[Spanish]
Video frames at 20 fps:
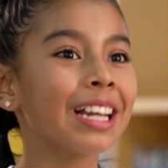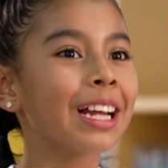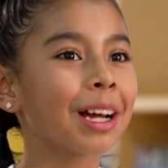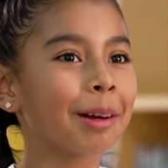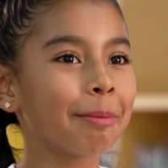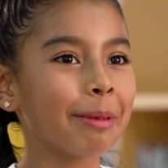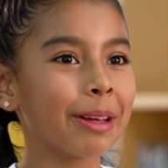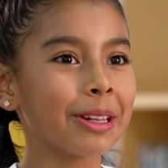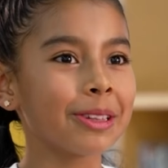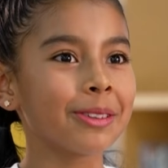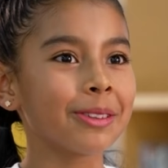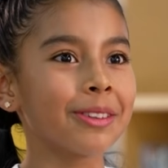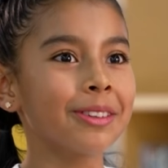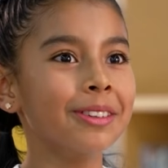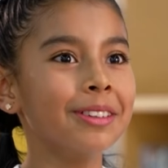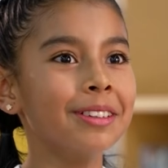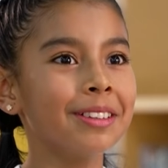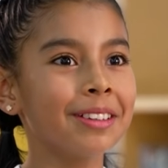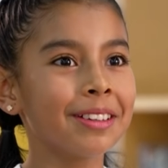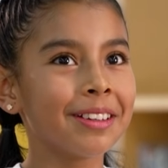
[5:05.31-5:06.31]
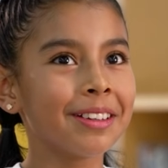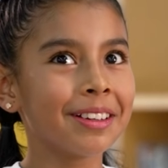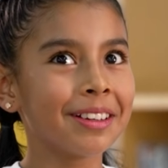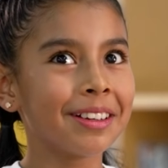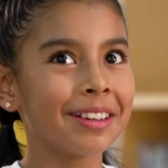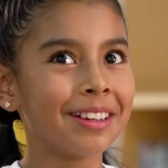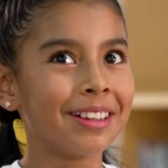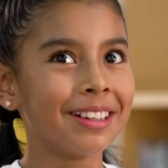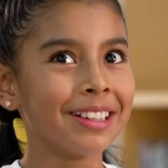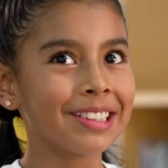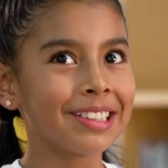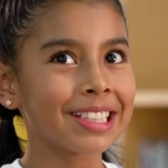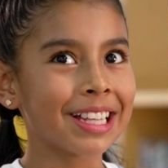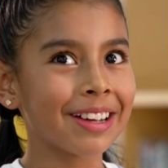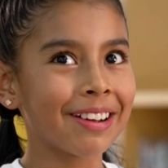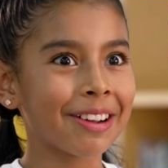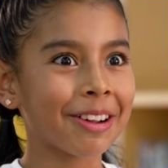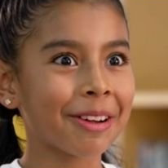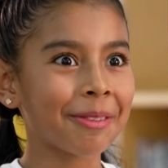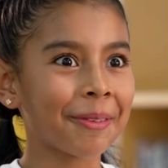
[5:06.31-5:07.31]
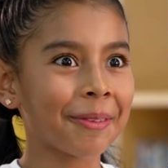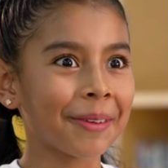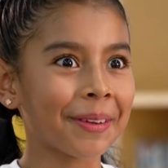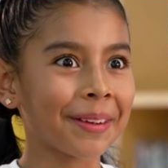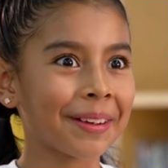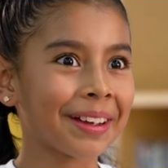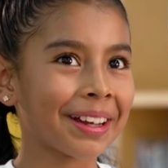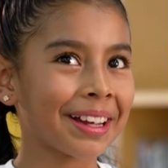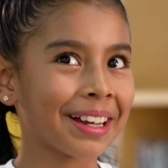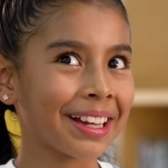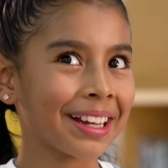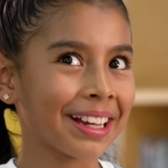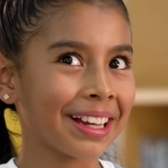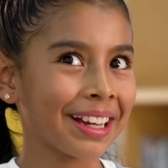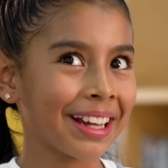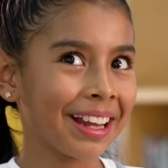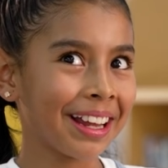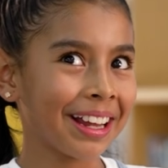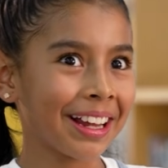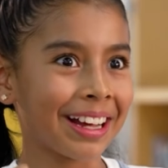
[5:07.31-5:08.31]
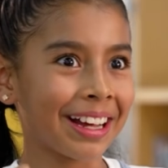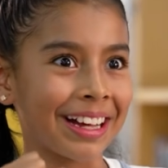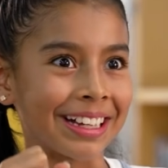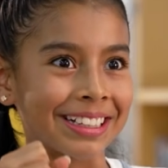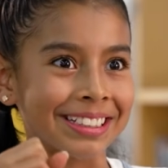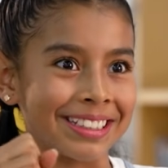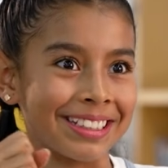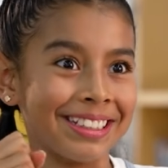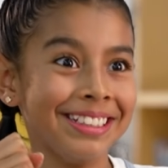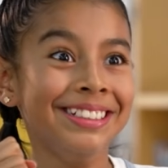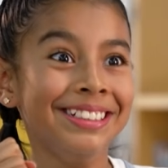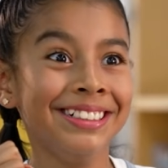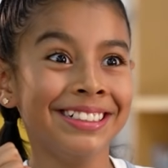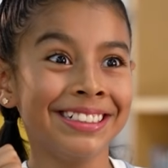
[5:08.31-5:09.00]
el capítulo, yo estaba como así.